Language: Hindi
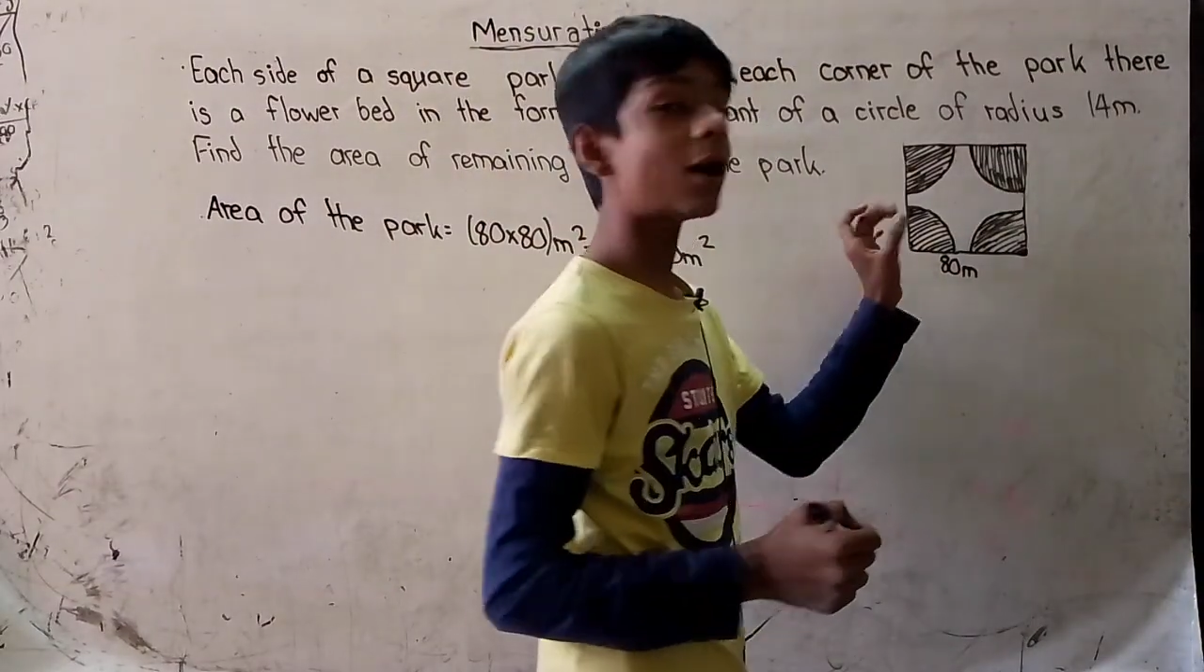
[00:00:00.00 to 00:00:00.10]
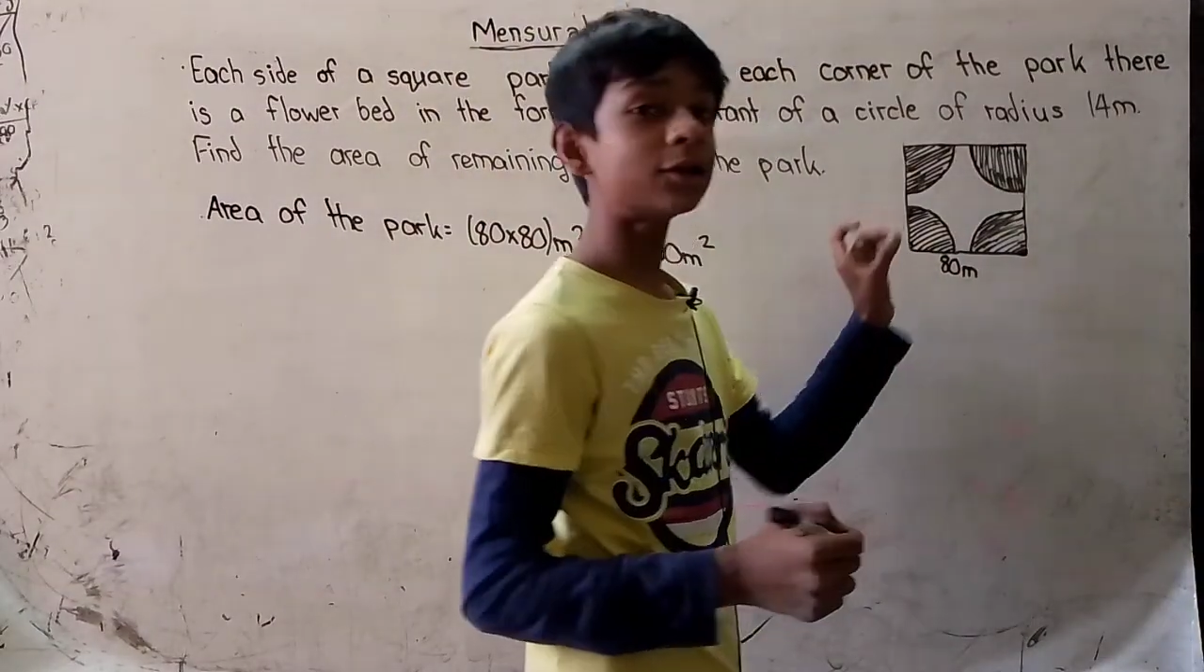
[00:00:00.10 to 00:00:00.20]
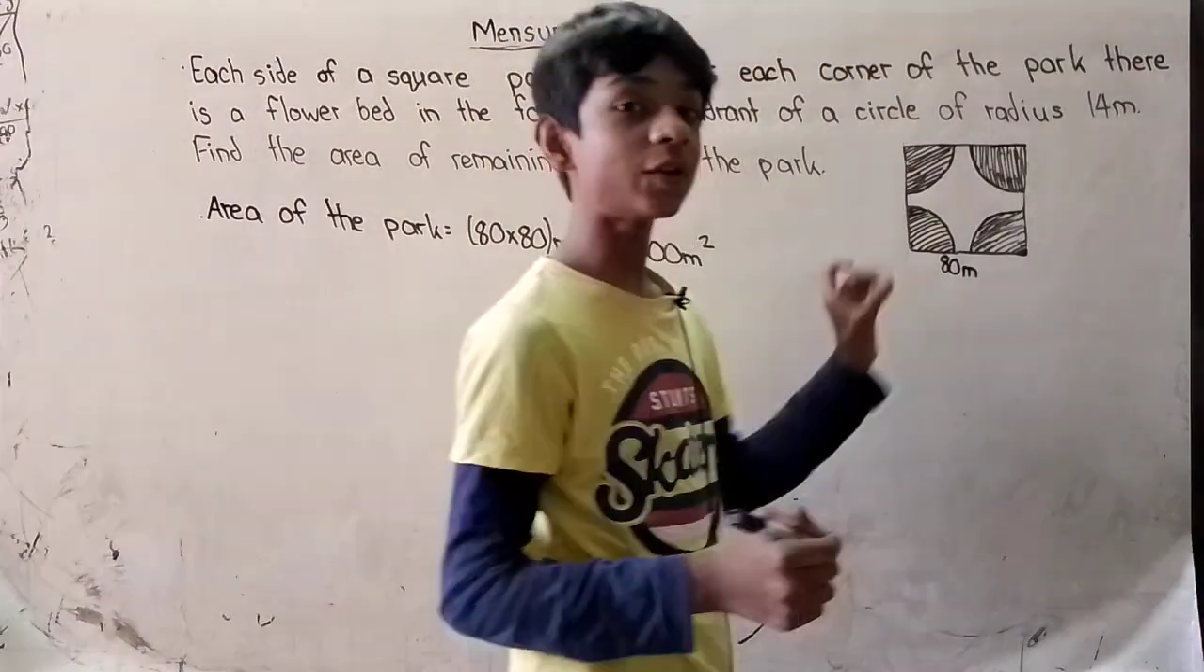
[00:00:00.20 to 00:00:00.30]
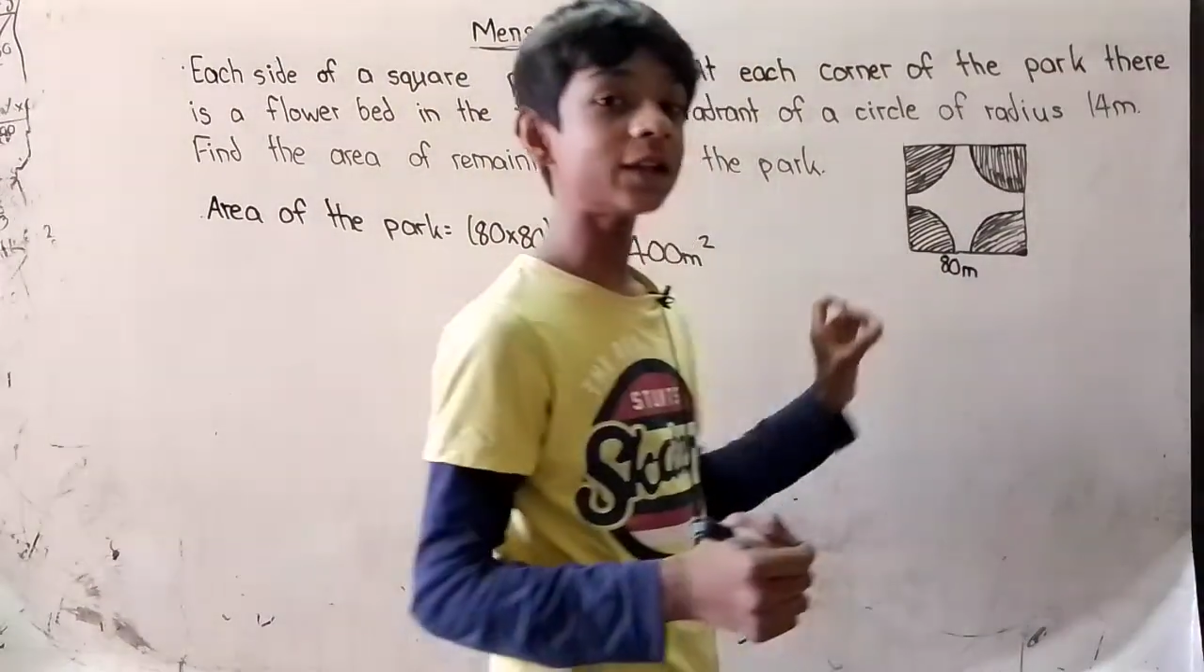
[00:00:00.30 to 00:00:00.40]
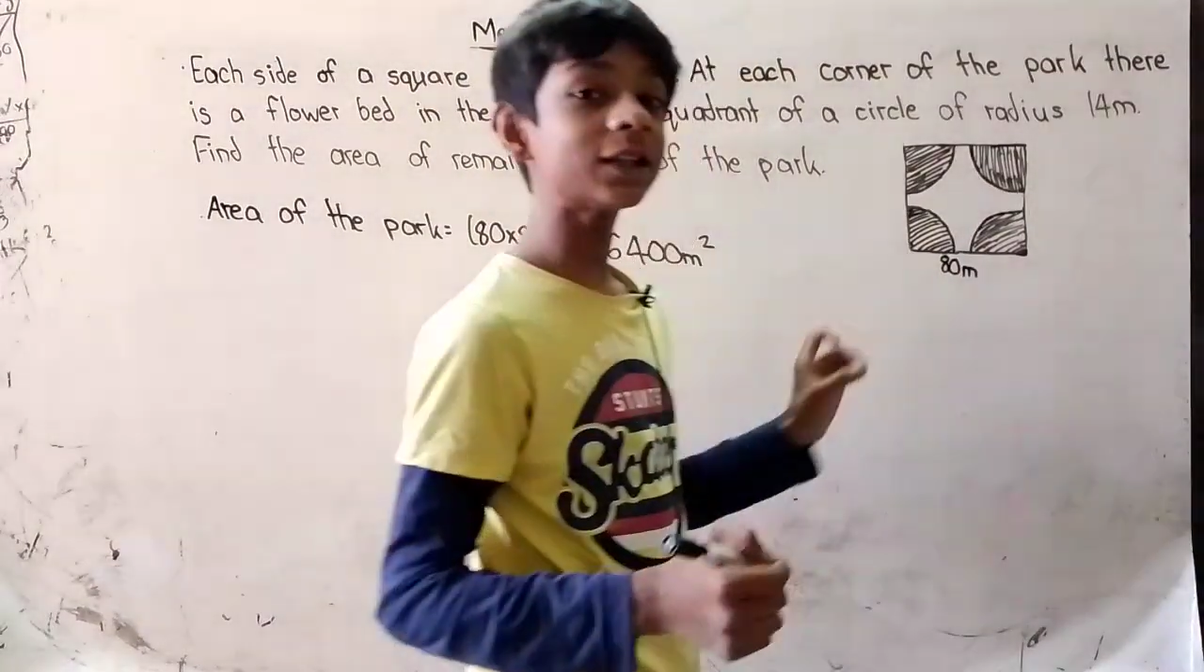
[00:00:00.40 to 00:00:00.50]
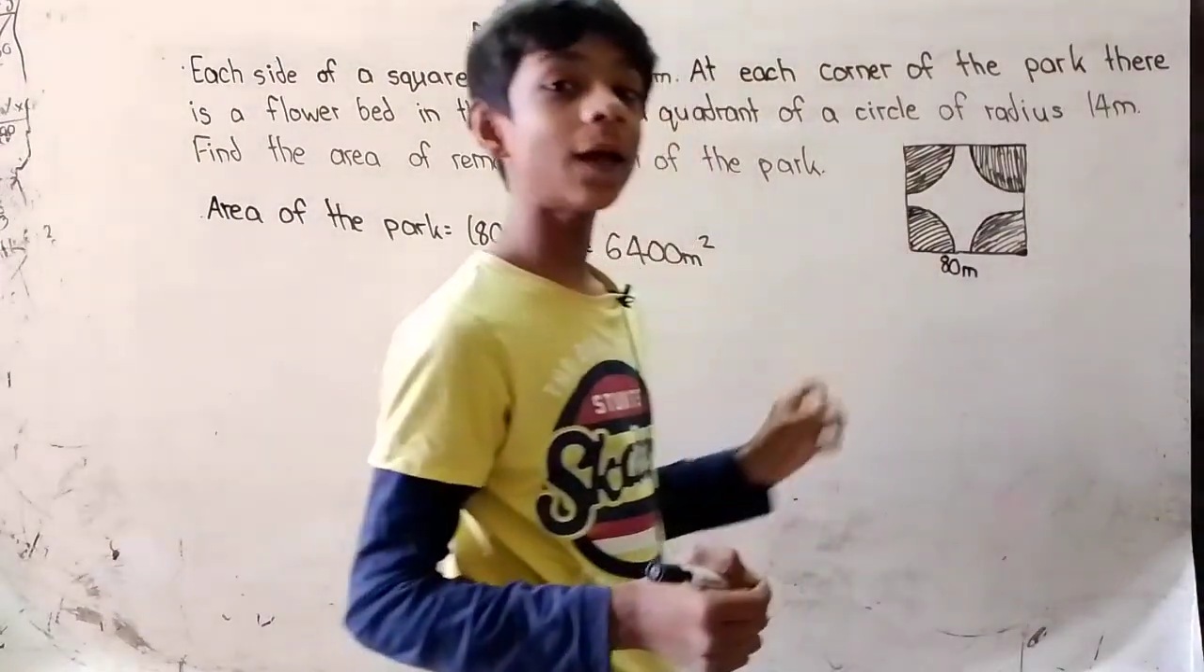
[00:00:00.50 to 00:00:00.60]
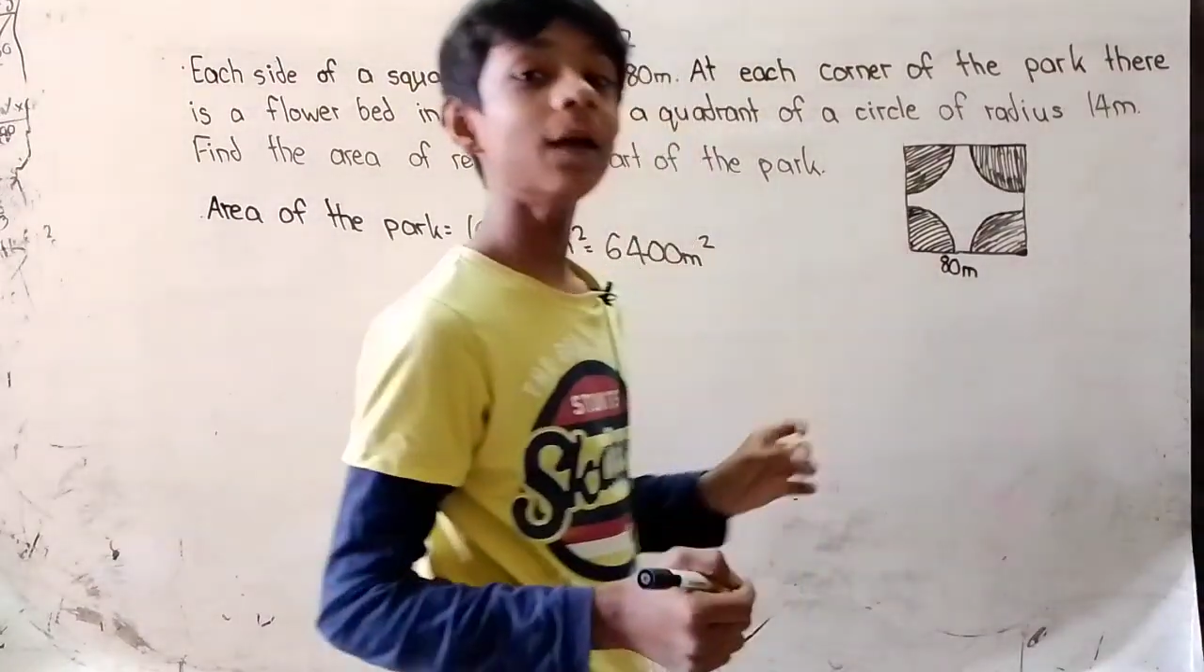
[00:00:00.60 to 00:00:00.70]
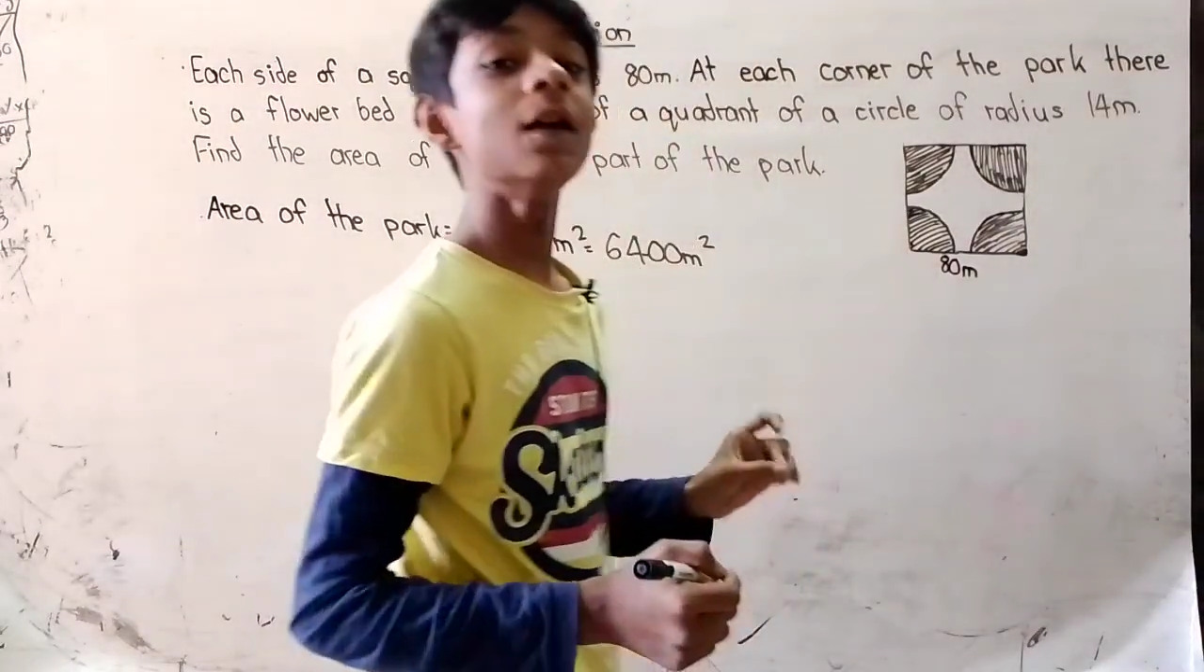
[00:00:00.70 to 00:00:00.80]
क्वाड्रेंट